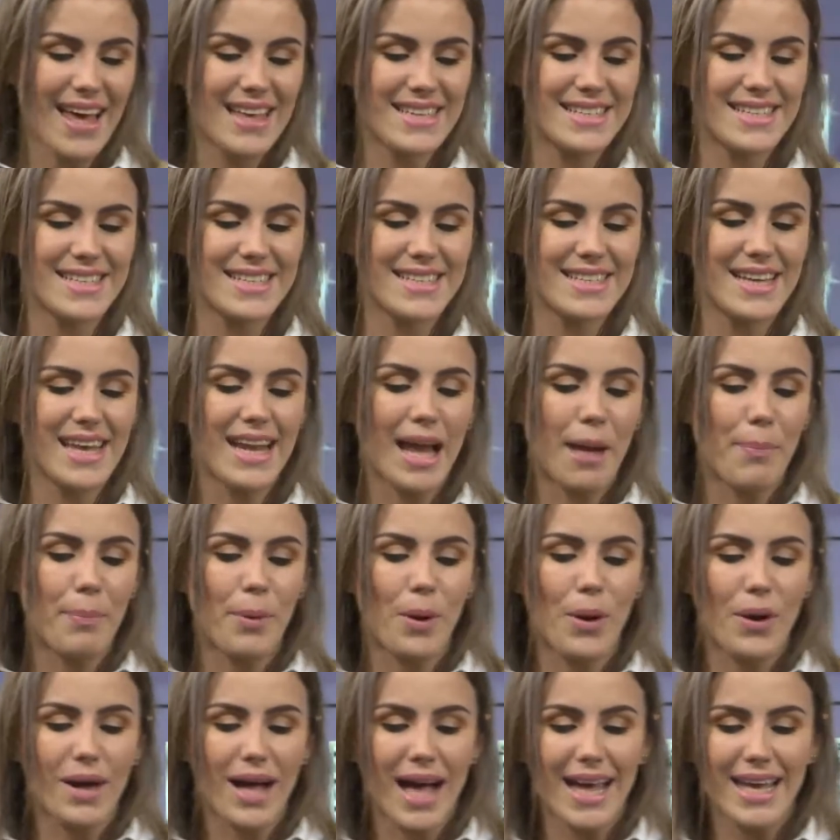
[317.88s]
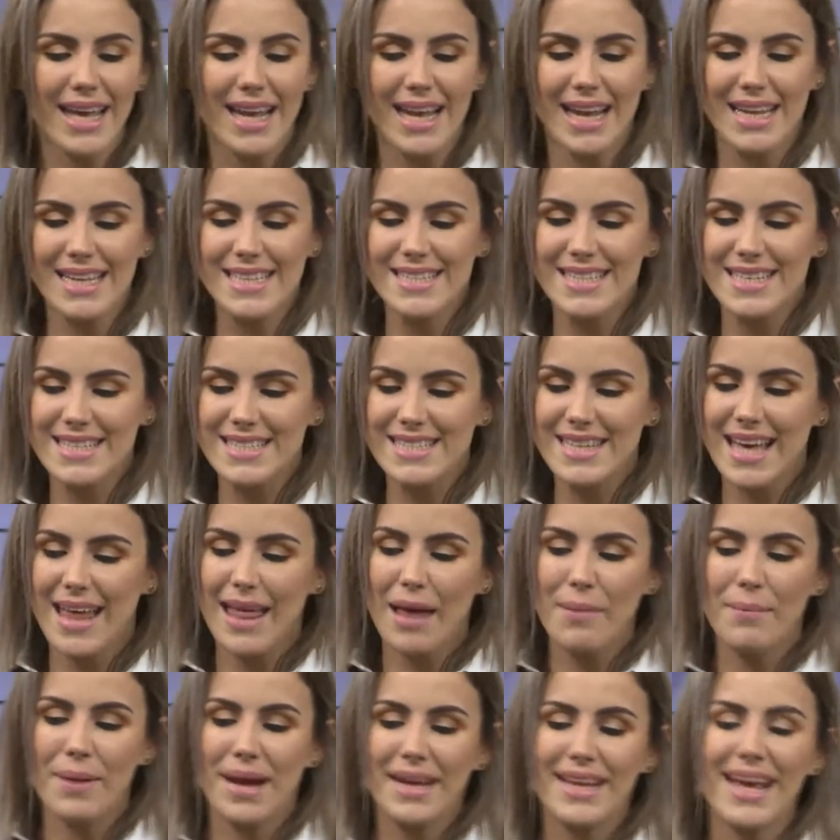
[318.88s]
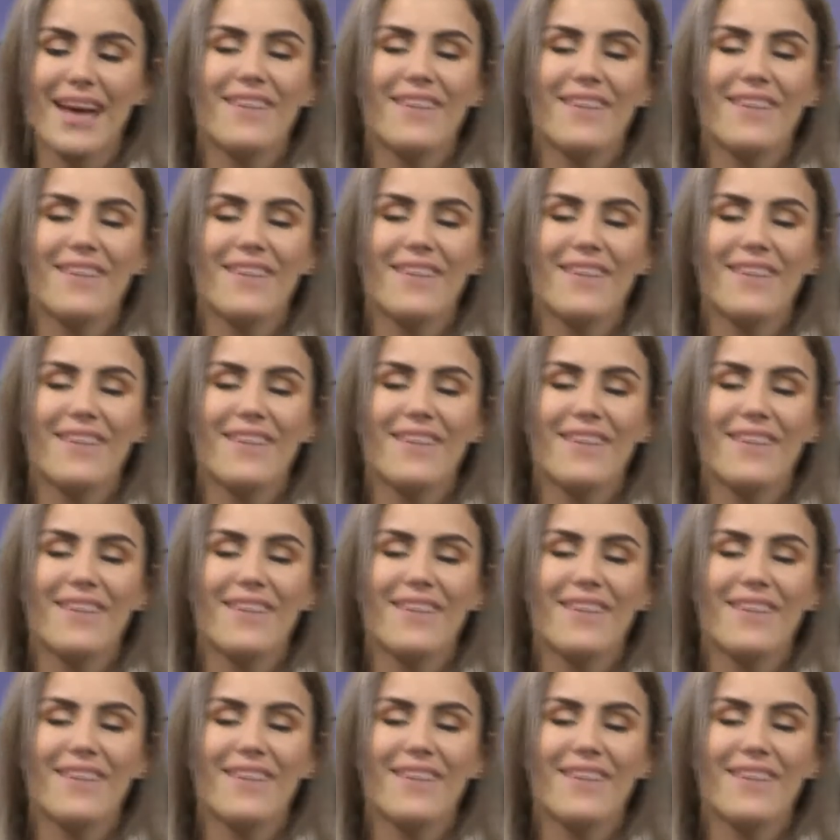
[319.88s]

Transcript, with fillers: Gisela Poca y a la licenciada María